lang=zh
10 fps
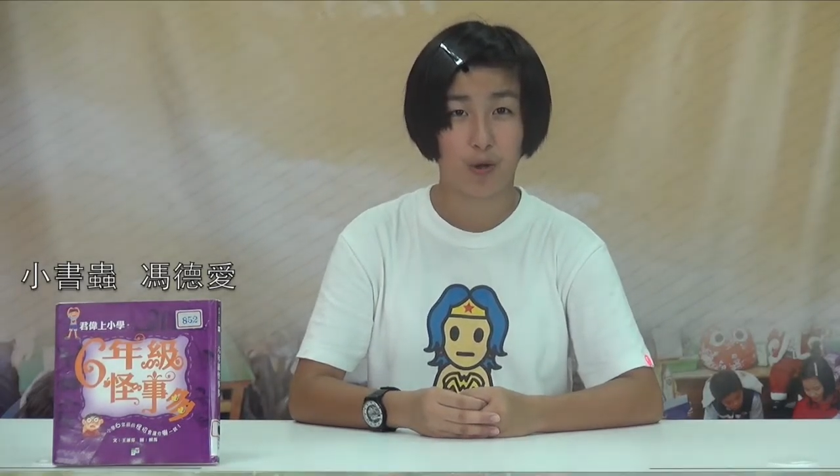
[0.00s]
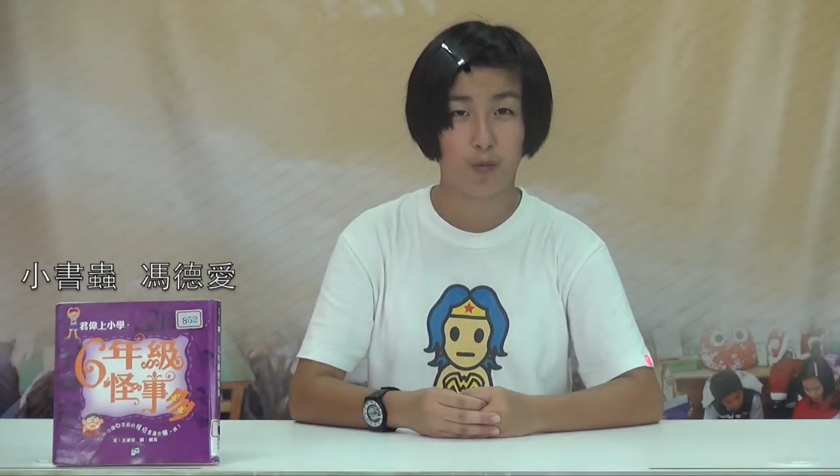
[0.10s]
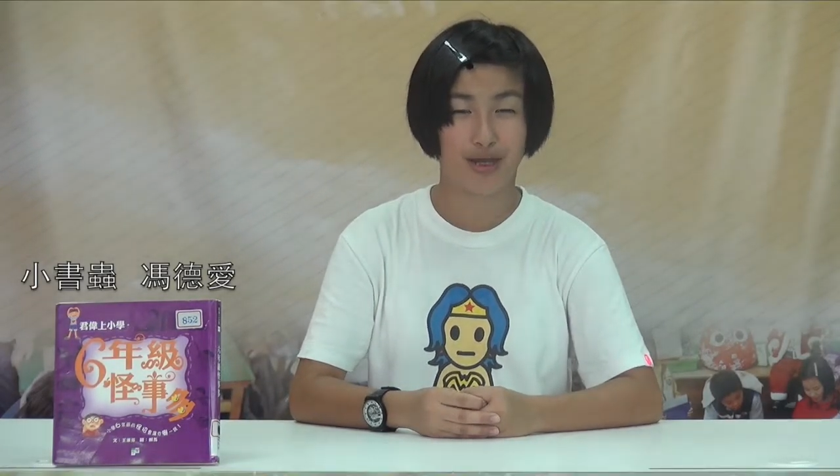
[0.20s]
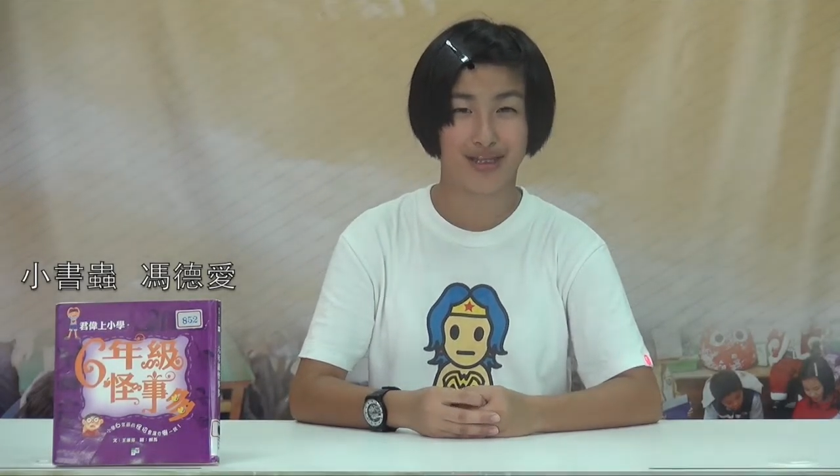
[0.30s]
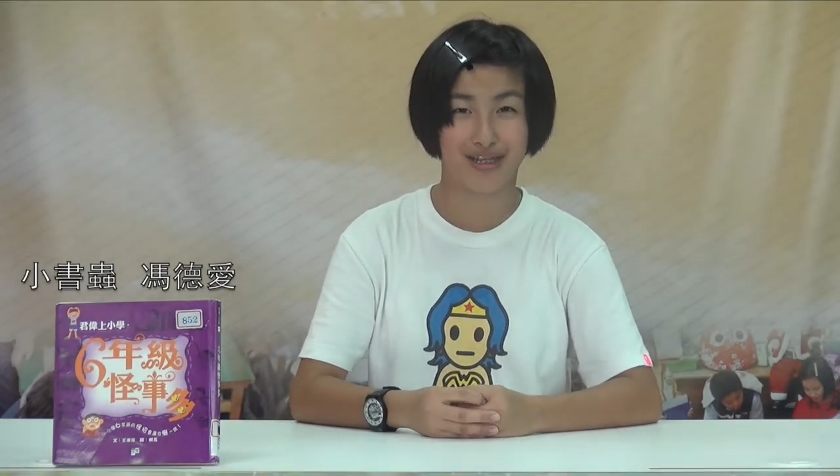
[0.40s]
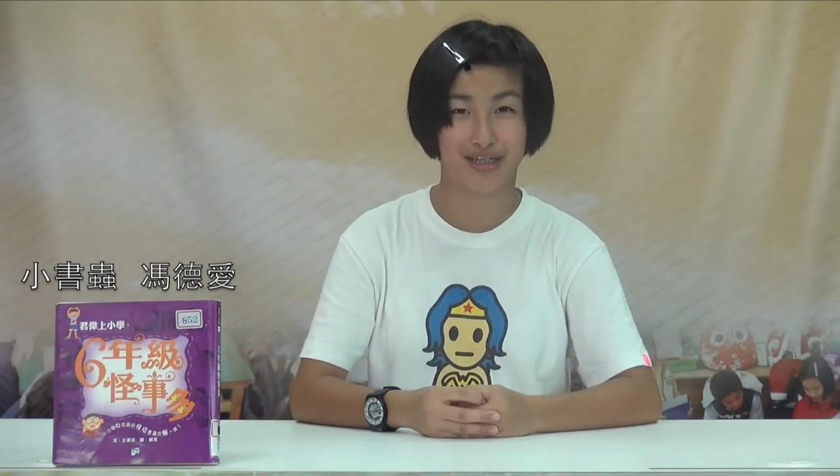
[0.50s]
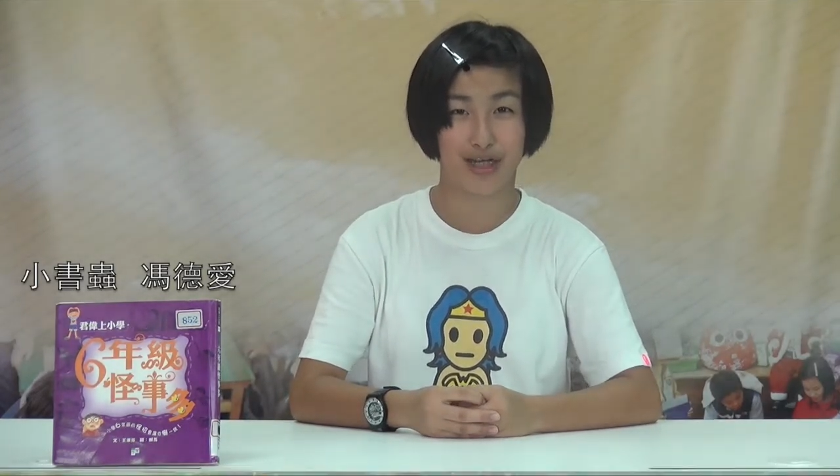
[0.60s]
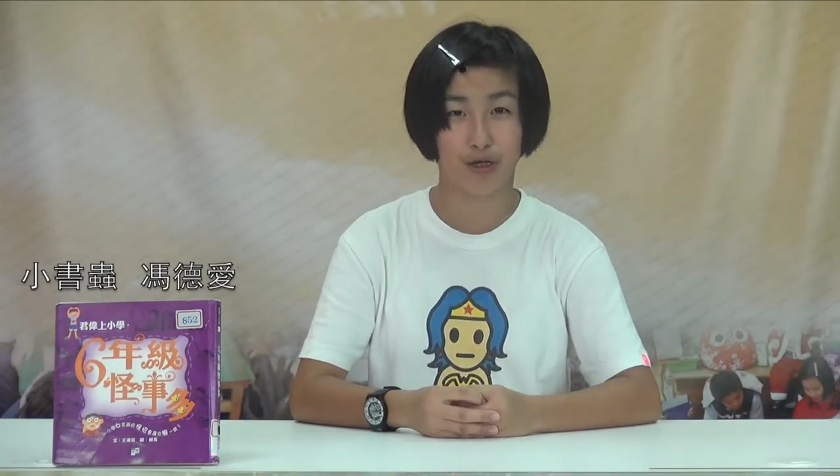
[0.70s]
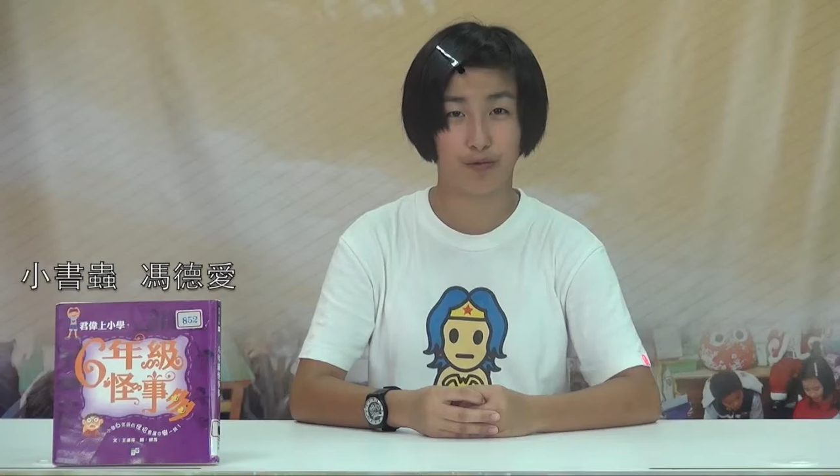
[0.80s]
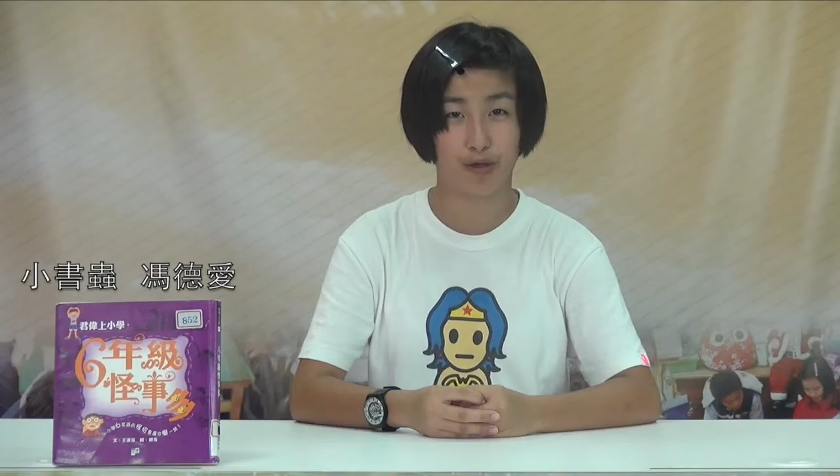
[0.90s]
欢乐
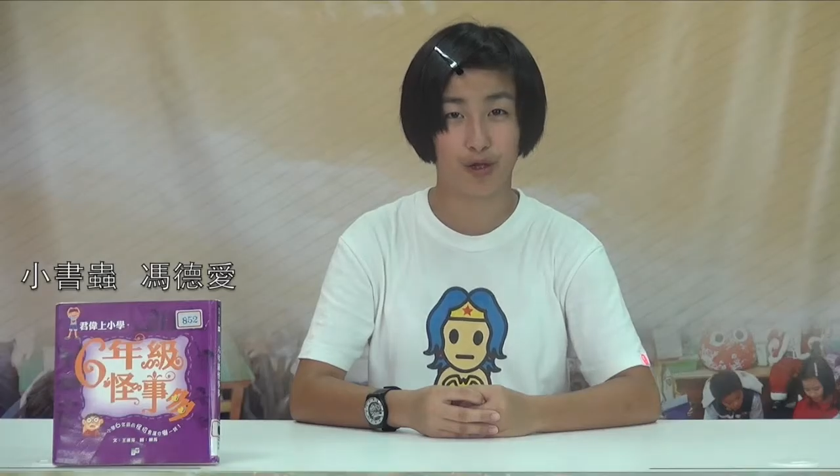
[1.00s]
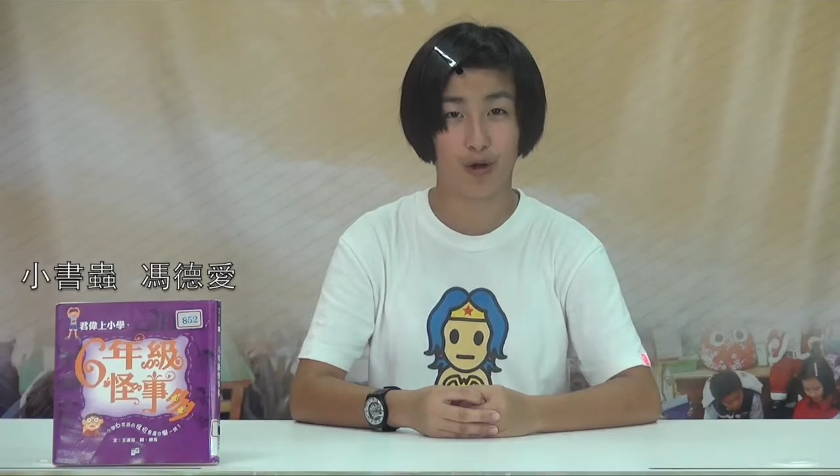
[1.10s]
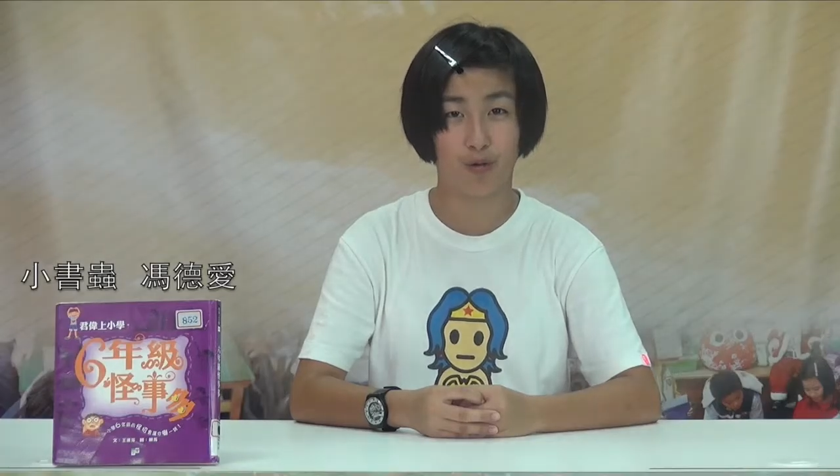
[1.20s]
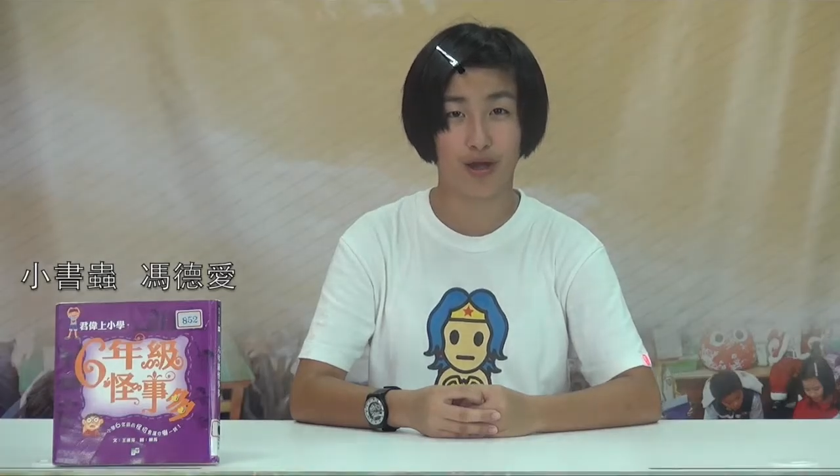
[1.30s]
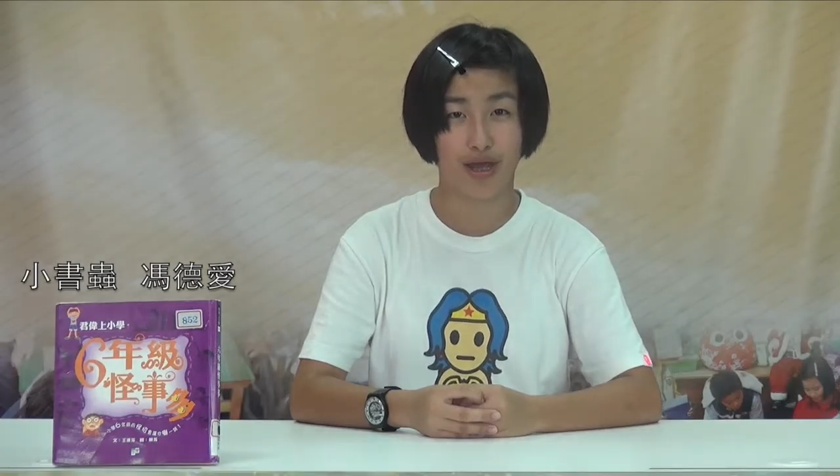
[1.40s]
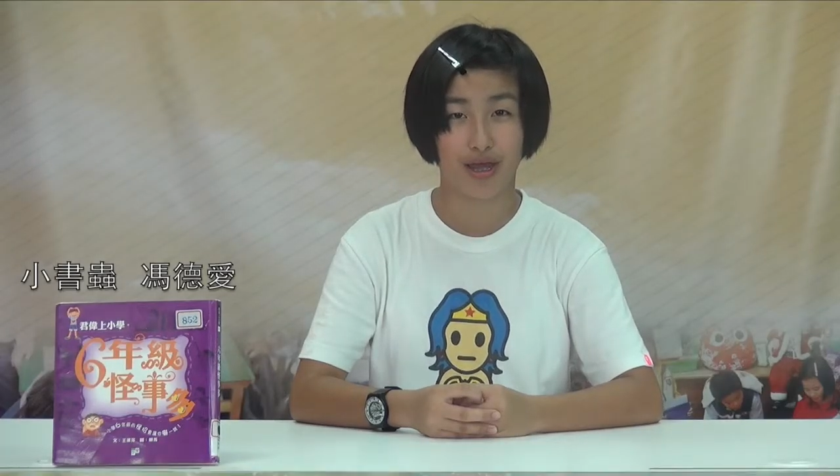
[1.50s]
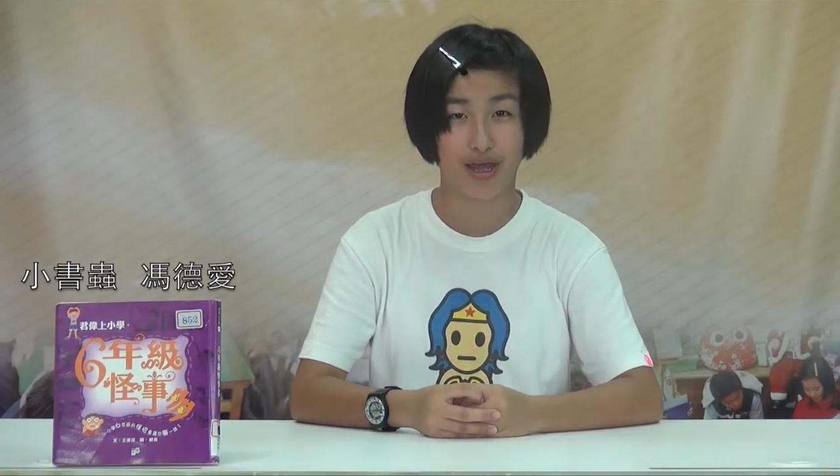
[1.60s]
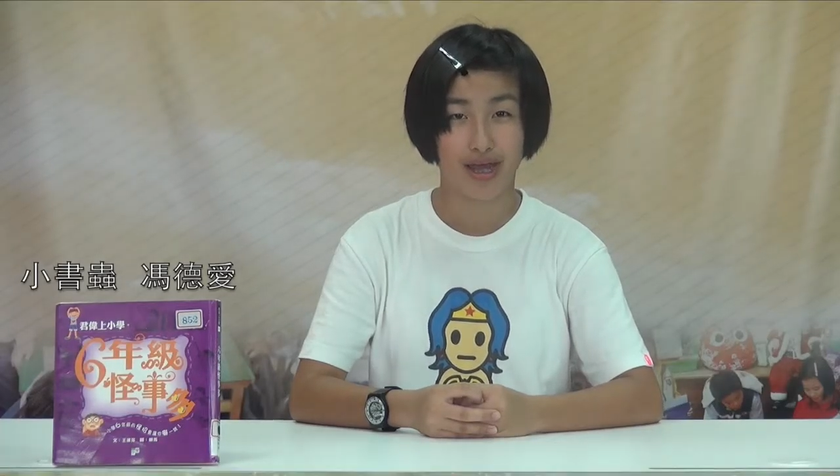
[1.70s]
的园游会、